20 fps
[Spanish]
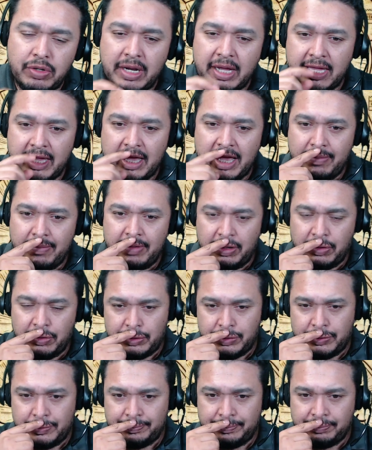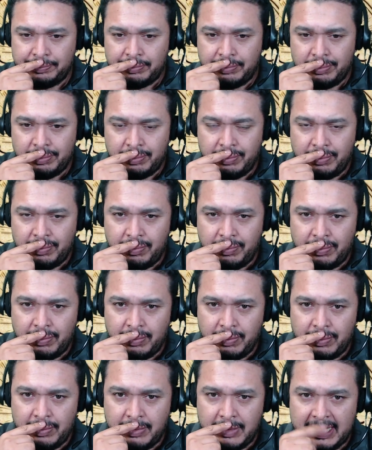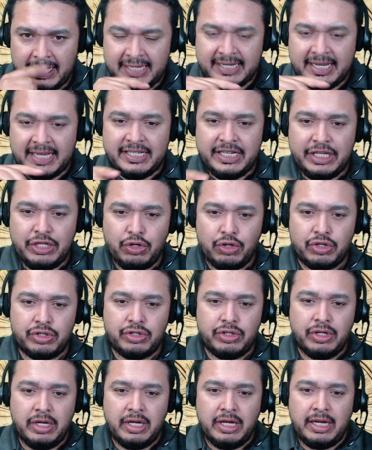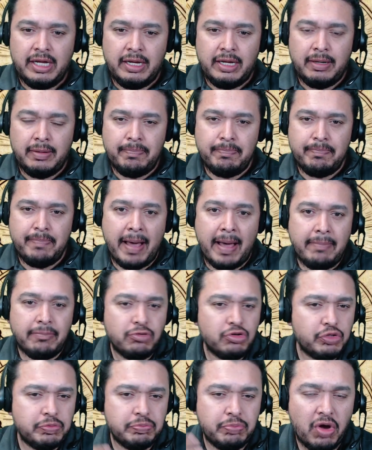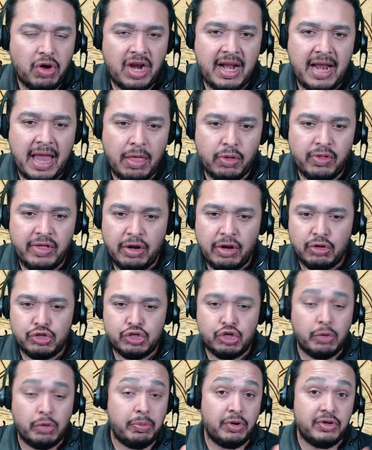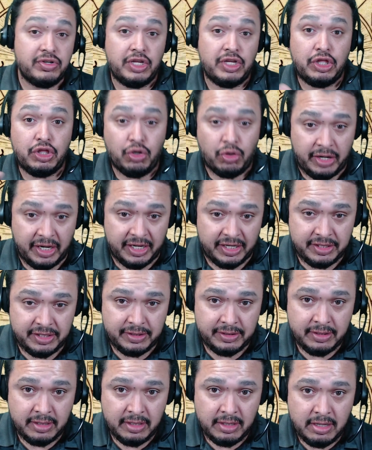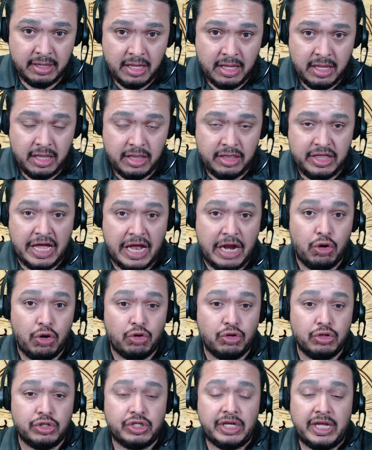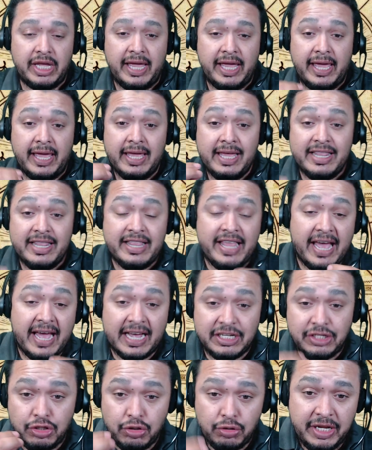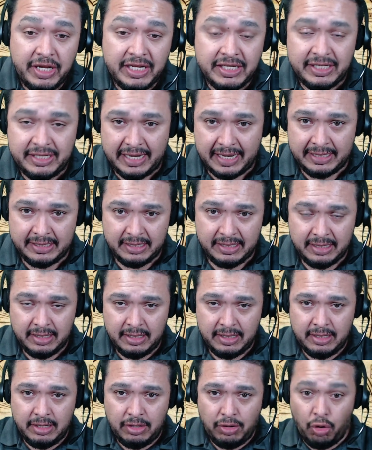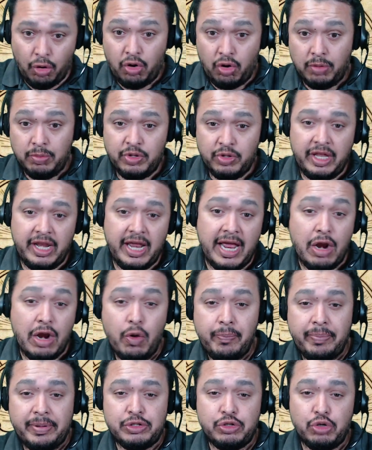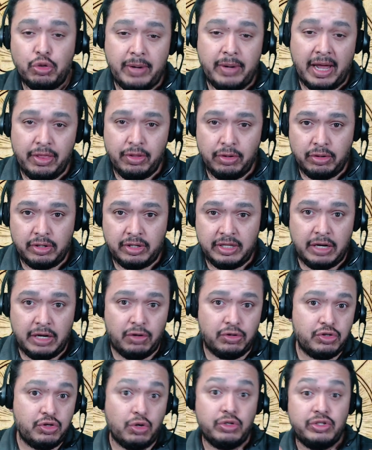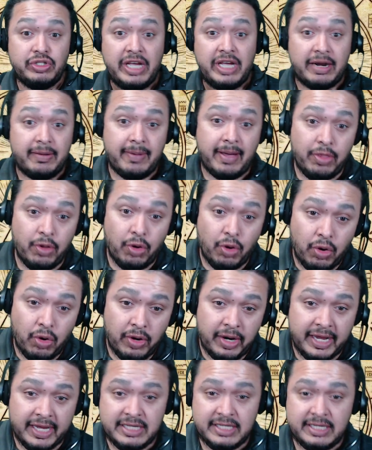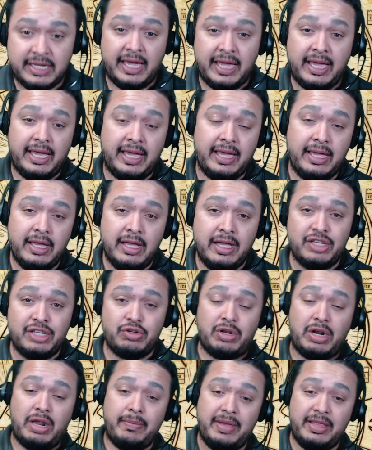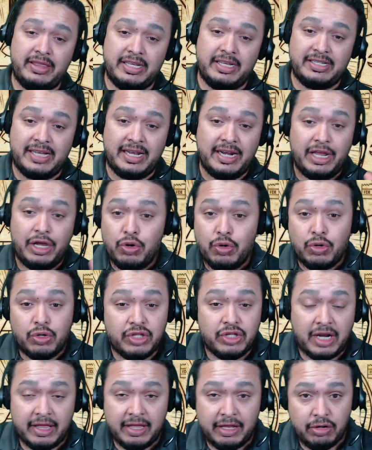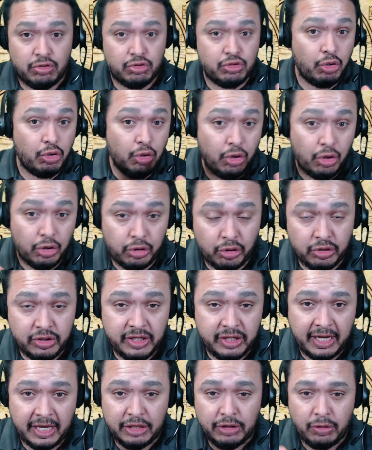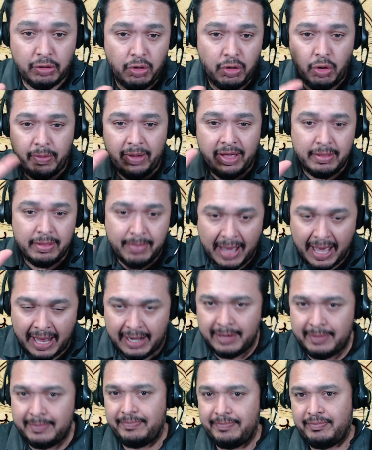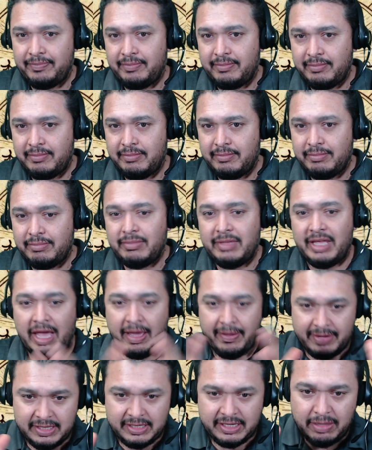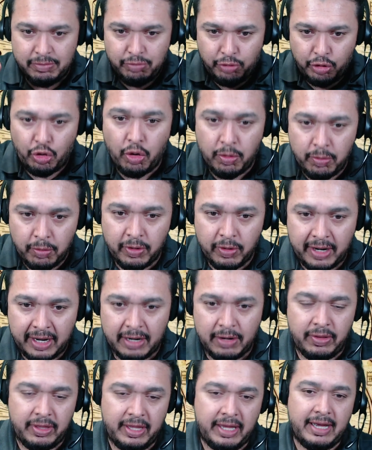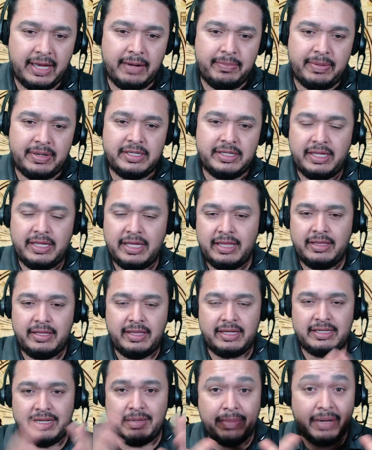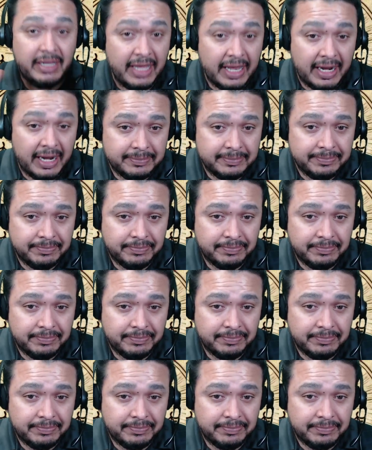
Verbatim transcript: aquí, amigos, es que si nos vamos por el lado de los opositores, de los eh, negacionistas, o como diría López Obrador, de los conservadores que solamente están en contra de nosotros y que todo lo ven mal. Ya ves que es muy común que lo diga el presidente de esa manera.